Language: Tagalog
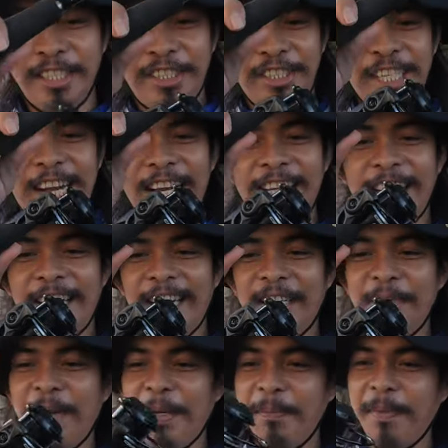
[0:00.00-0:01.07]
Siya
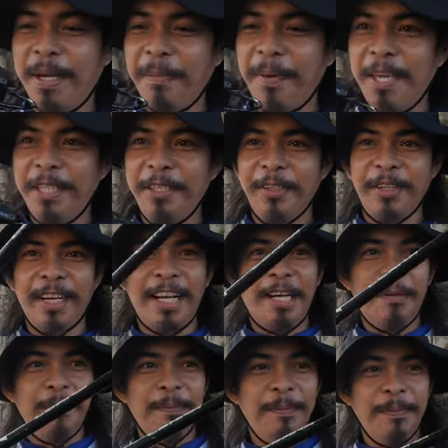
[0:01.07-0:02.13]
na. By Major
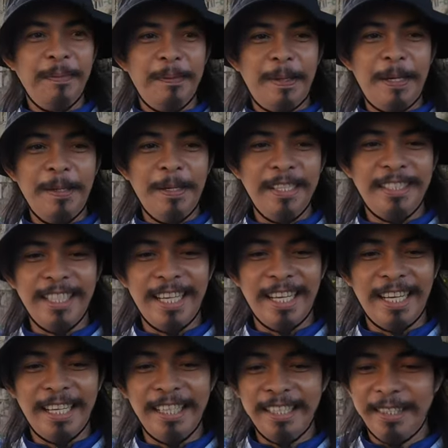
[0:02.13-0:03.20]
Craft. Ano na
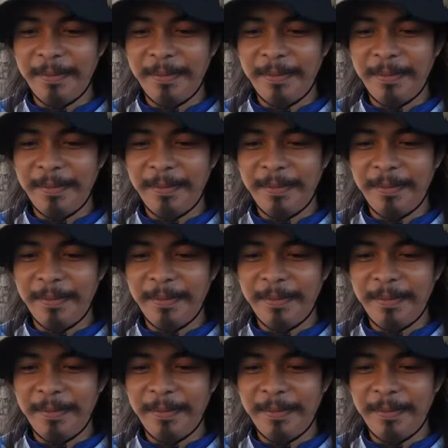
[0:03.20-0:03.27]
siya?